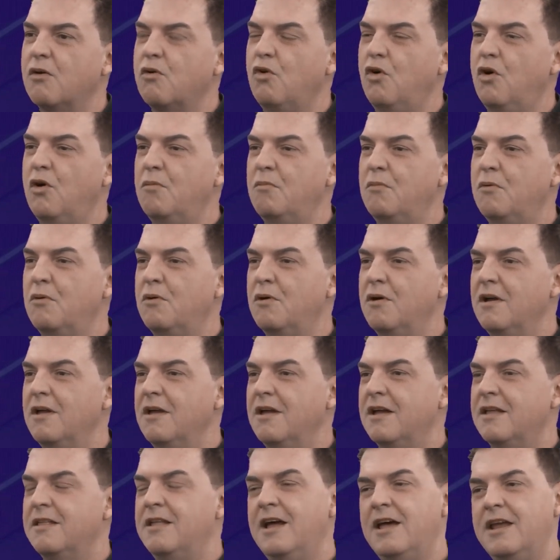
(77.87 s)
como
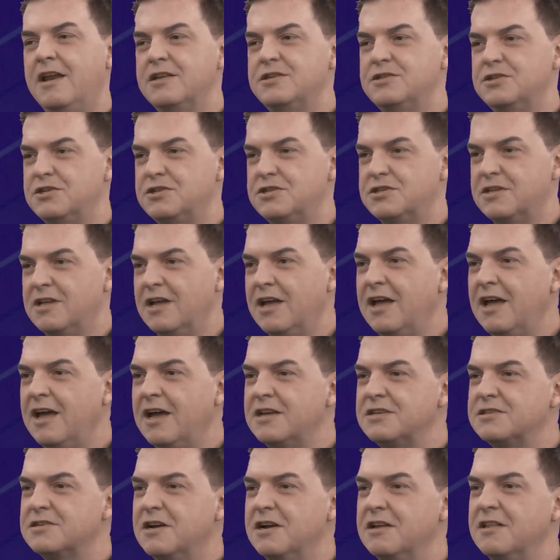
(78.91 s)
na área de
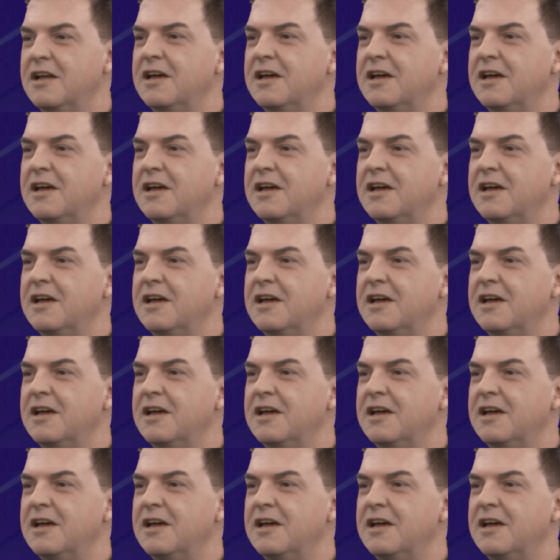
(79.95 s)
estética,